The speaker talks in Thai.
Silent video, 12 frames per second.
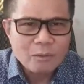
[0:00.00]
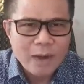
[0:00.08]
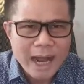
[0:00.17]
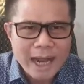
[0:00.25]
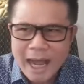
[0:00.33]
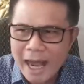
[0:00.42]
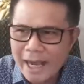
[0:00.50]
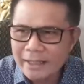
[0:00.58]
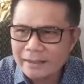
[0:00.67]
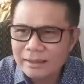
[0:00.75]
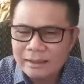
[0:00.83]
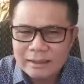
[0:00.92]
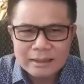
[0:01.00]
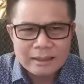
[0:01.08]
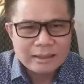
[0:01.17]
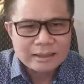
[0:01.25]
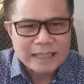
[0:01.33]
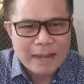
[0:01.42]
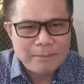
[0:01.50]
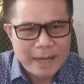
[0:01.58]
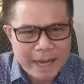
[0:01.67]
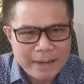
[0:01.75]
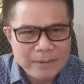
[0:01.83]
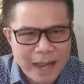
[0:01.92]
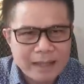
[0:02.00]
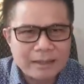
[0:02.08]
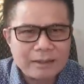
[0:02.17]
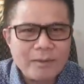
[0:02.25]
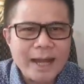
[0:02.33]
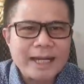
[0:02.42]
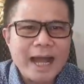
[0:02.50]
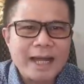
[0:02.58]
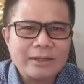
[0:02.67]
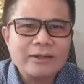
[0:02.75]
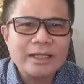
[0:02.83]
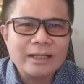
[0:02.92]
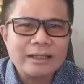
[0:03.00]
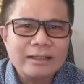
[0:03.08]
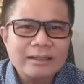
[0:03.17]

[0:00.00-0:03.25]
วางขายตามแผงผักก็ว่าได้ตอนนี้